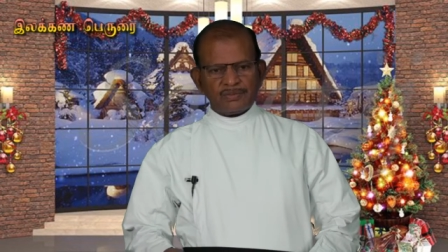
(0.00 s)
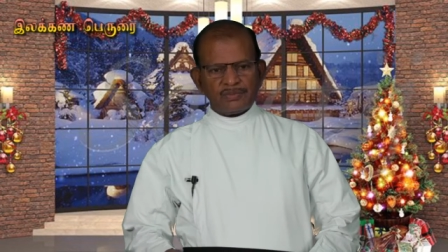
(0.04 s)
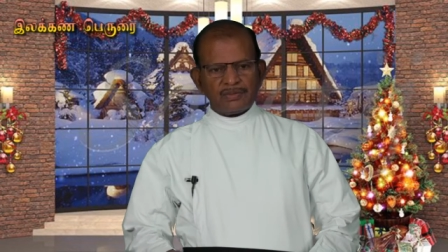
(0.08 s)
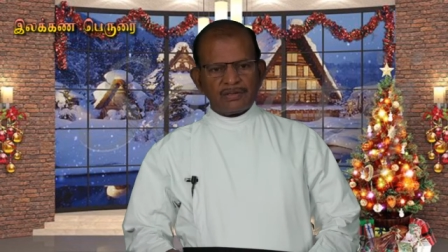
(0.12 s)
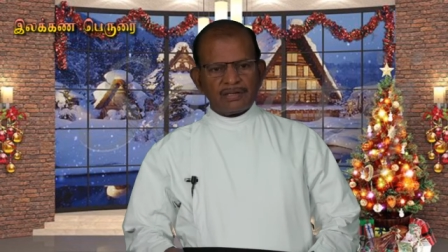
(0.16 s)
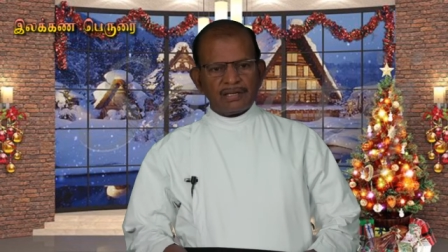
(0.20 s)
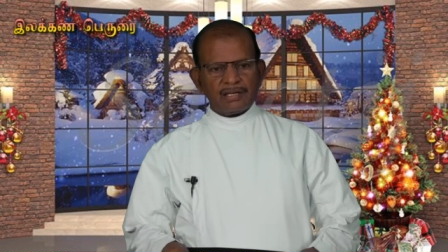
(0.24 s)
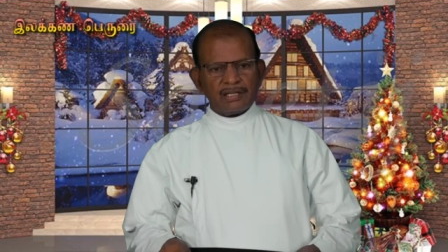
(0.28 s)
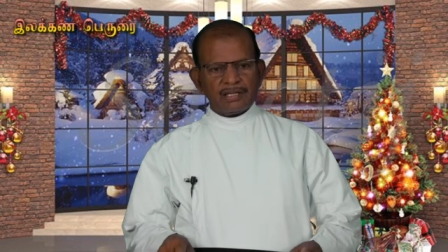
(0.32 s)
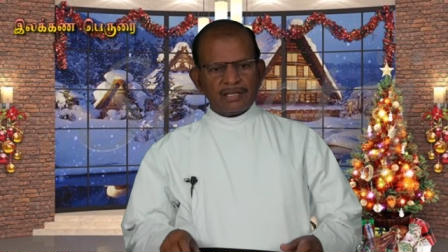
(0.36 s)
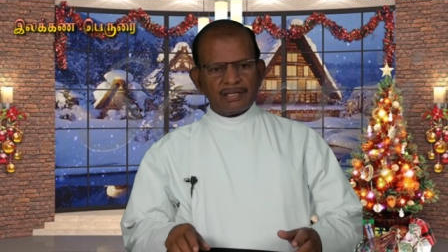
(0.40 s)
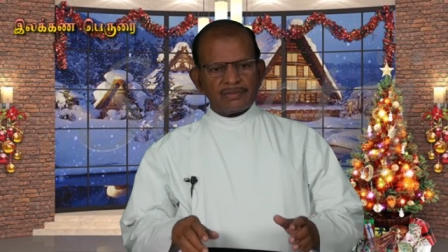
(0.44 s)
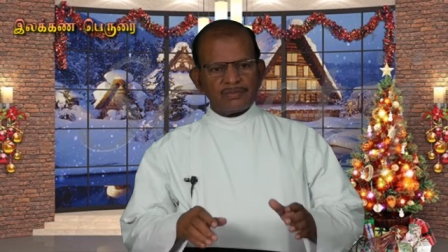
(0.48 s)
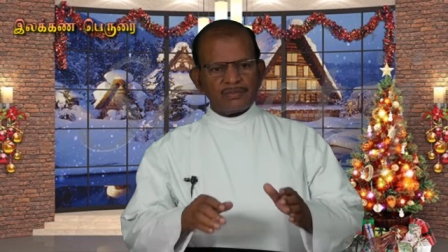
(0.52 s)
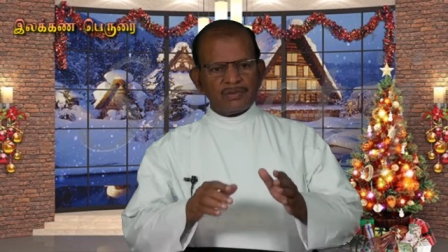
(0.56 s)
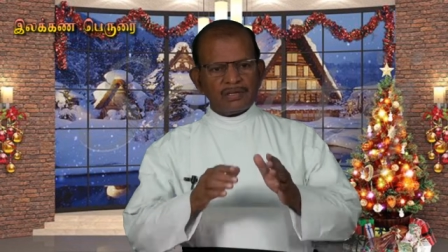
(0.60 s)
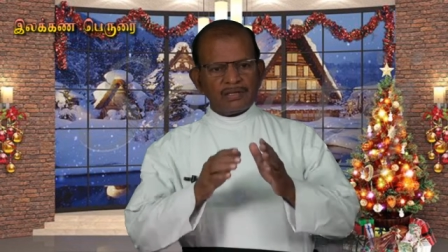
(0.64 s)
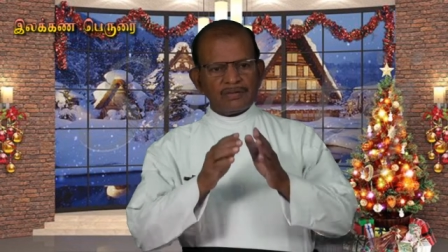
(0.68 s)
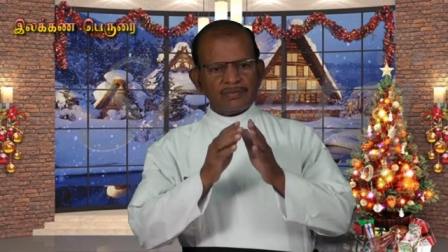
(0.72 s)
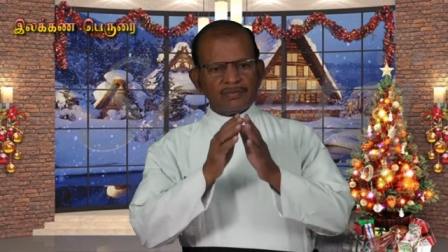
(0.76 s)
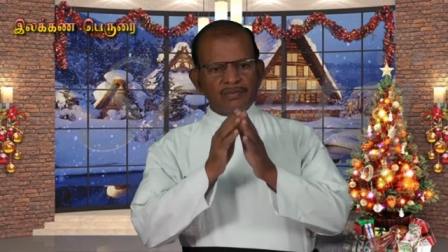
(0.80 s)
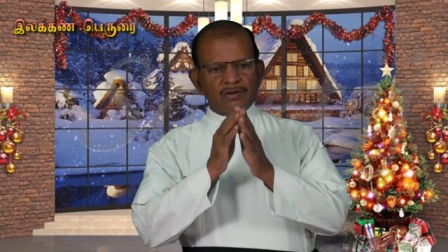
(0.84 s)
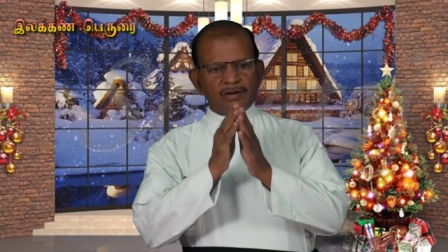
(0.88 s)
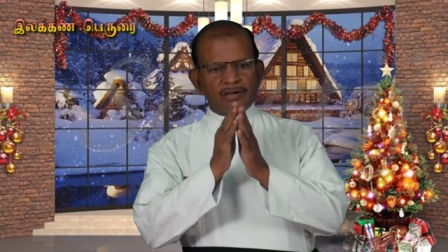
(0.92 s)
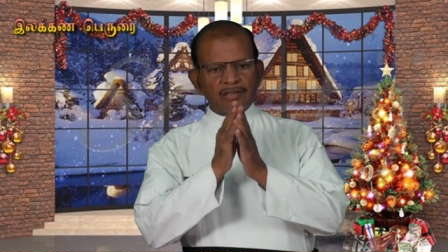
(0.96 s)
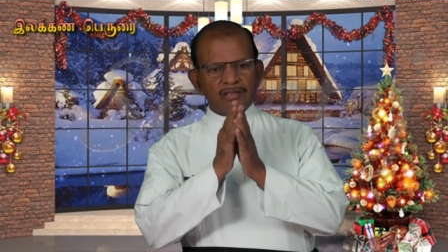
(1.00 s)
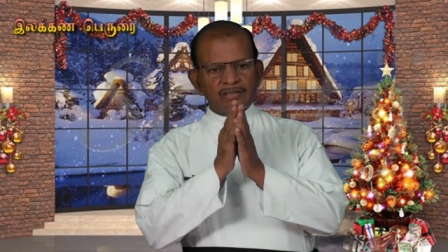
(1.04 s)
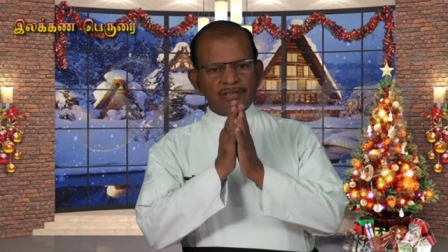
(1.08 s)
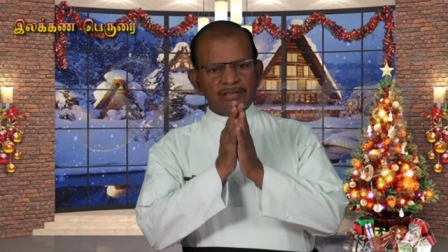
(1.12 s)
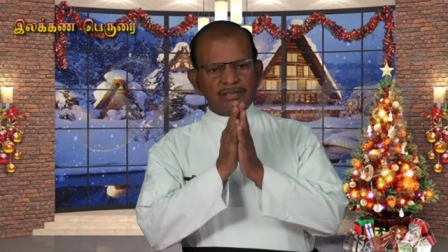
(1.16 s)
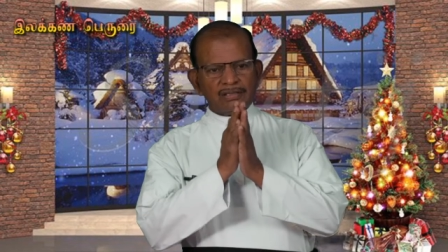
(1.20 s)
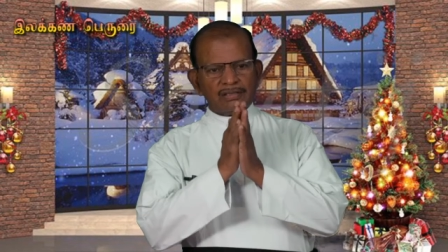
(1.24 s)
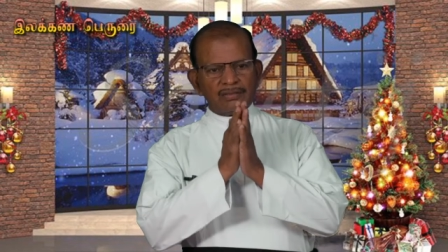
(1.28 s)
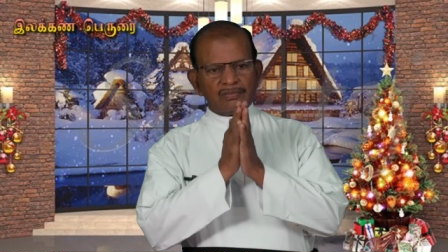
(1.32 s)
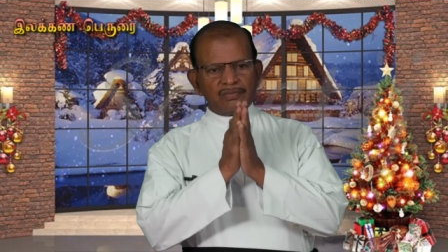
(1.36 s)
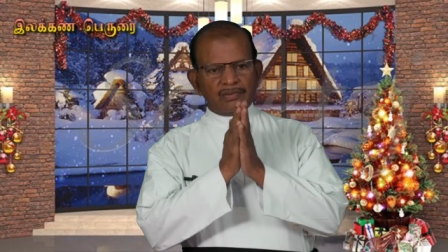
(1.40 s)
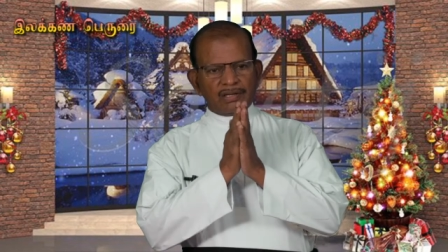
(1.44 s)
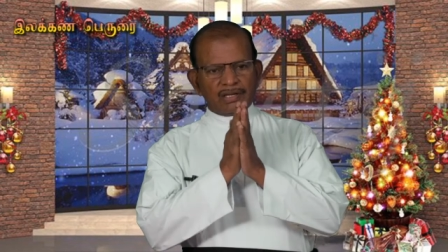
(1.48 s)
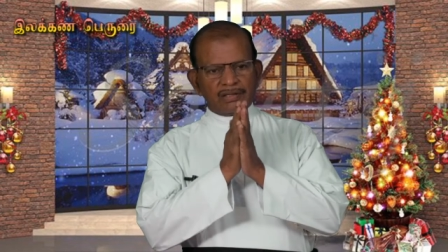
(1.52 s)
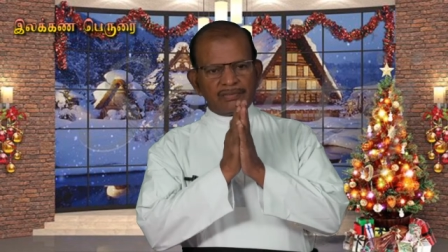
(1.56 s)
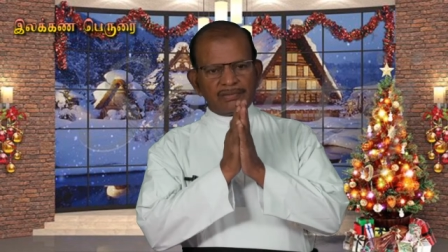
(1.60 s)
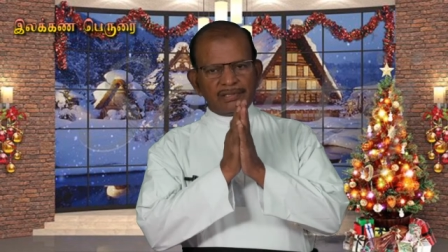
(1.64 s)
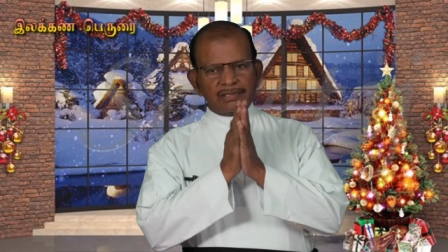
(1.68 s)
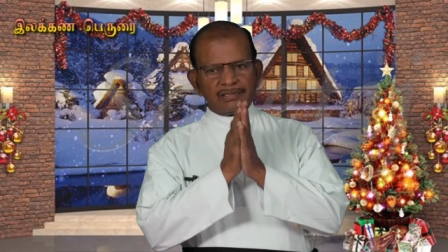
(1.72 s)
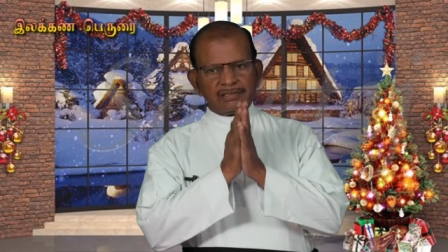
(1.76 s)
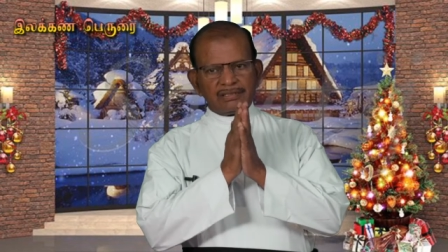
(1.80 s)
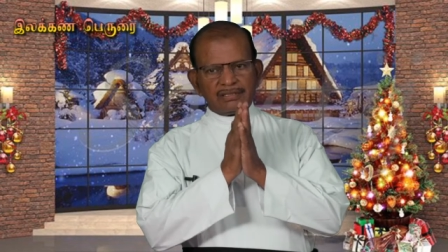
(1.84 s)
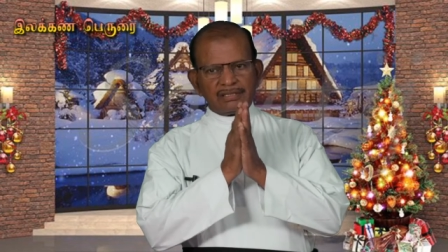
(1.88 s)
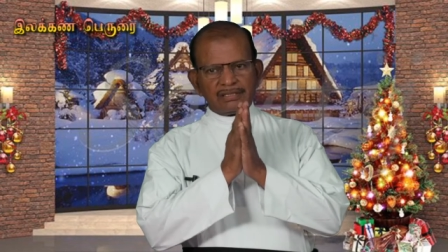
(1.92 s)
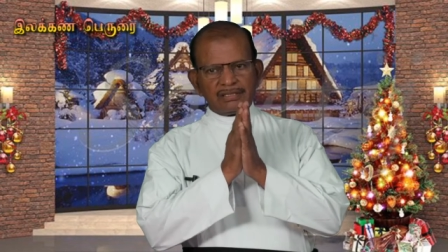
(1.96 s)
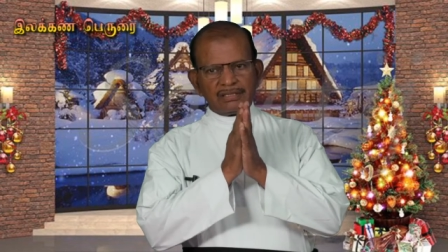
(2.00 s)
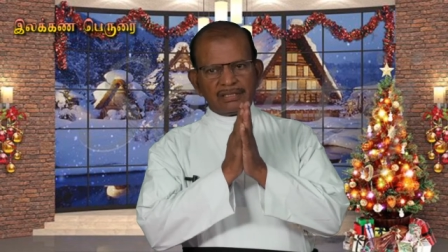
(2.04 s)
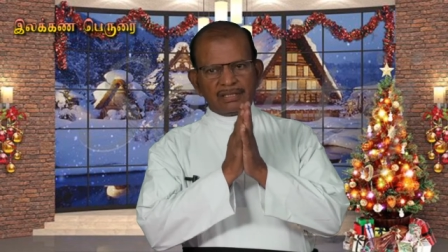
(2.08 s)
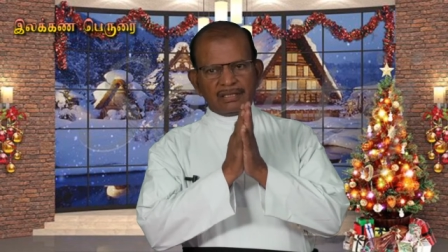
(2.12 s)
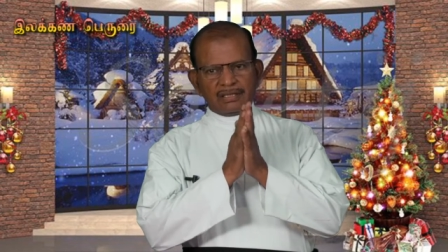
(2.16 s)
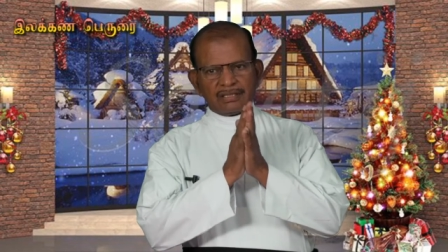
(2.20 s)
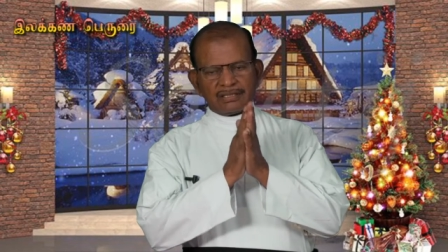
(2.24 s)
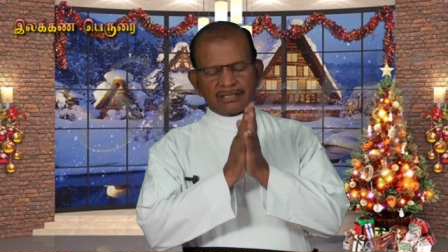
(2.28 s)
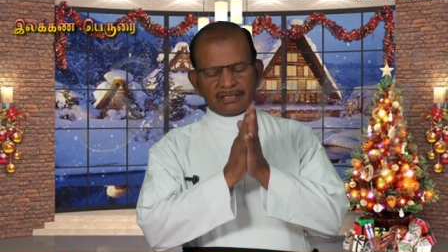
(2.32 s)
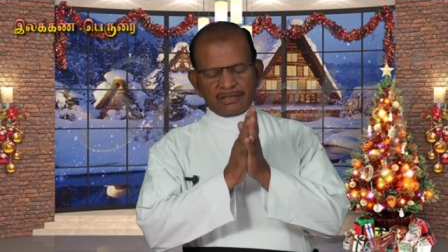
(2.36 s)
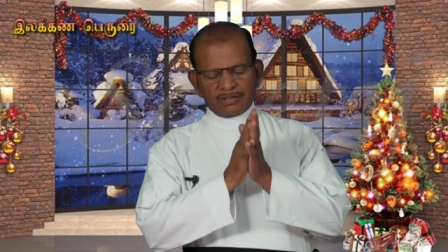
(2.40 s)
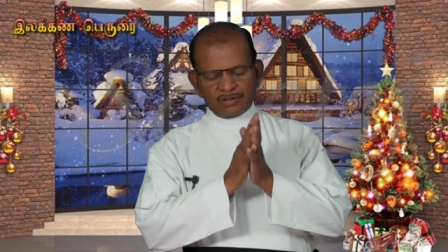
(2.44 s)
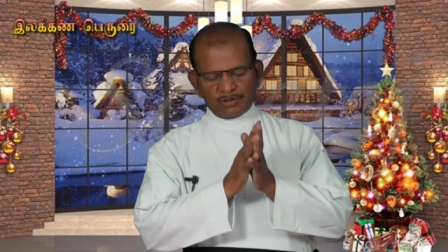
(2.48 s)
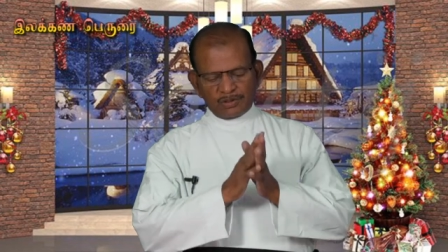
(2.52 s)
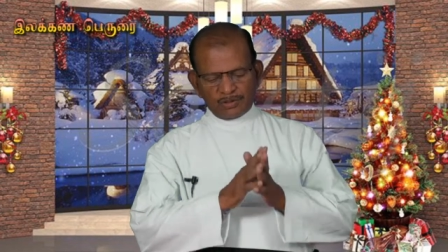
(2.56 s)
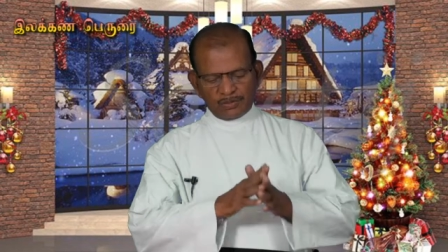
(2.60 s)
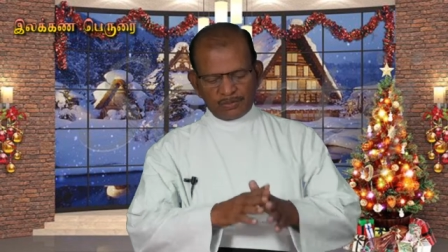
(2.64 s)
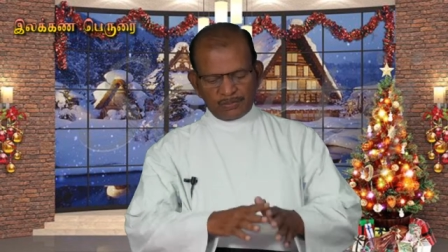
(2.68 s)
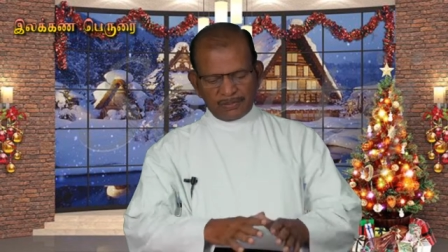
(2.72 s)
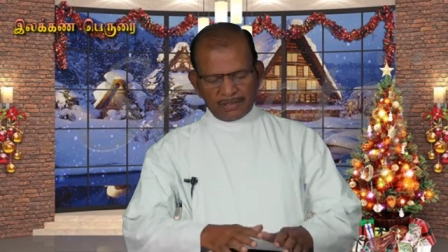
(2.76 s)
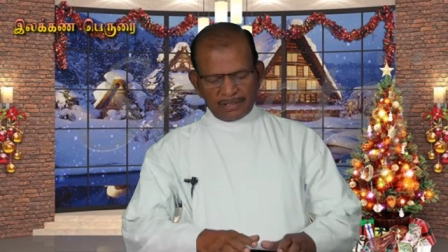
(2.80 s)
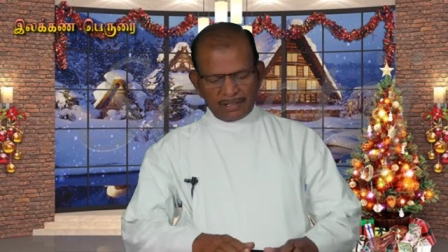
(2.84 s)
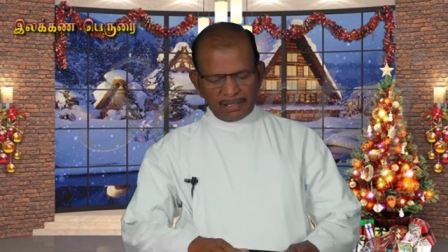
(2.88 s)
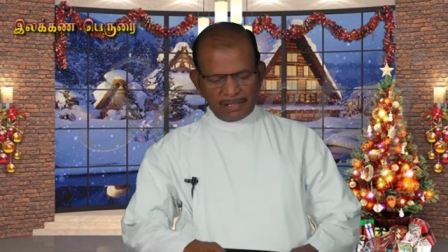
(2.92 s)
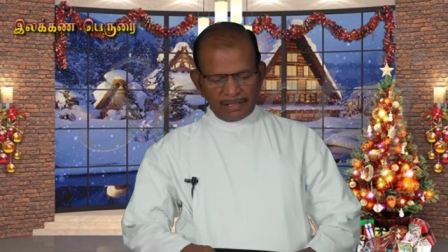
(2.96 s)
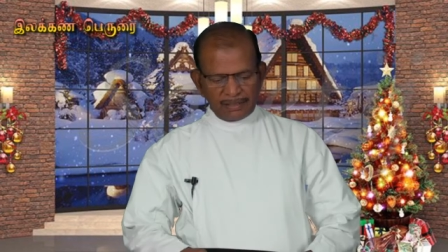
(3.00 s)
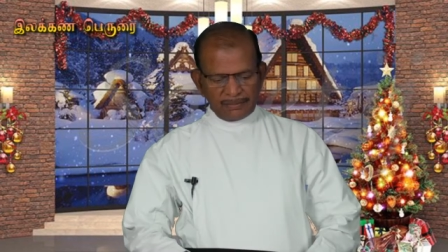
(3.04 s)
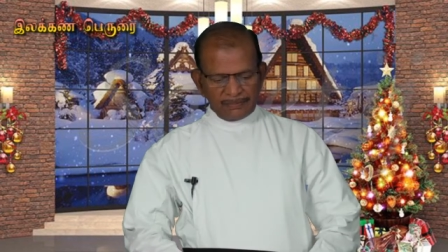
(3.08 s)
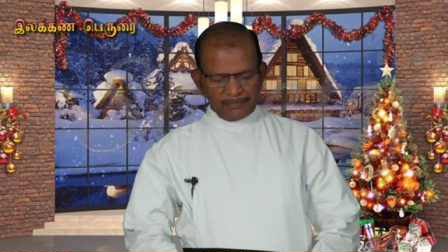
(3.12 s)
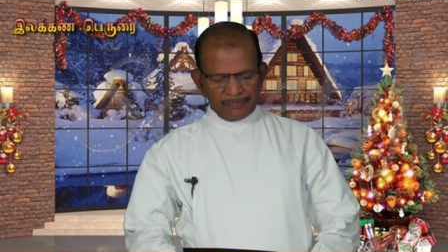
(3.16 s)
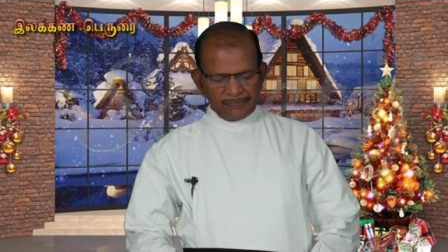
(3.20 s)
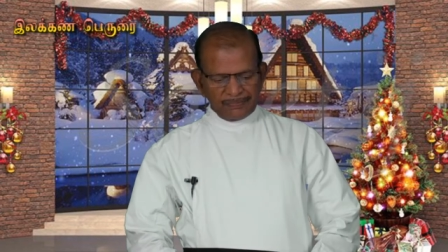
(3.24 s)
உங்களை அன்புடன் வாழ்த்தி வரவேற்று ஆசீர்வதிப்பதிலே